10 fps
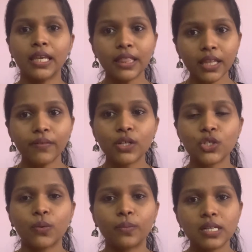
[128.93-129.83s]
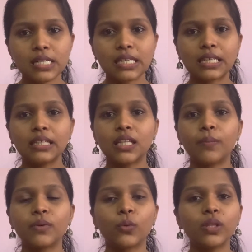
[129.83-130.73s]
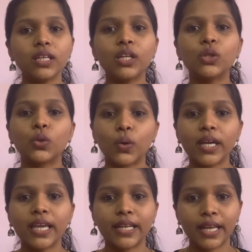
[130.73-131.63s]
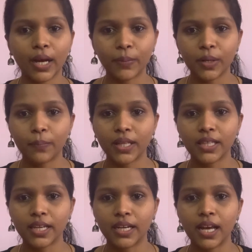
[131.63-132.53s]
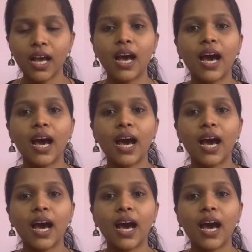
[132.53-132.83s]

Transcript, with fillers: இந்த வருஷம் மிலிட்ரிக்கு நம்ம ஒதுக்கின தொகை என்ன அப்படின்னு பார்த்தீங்கன்னா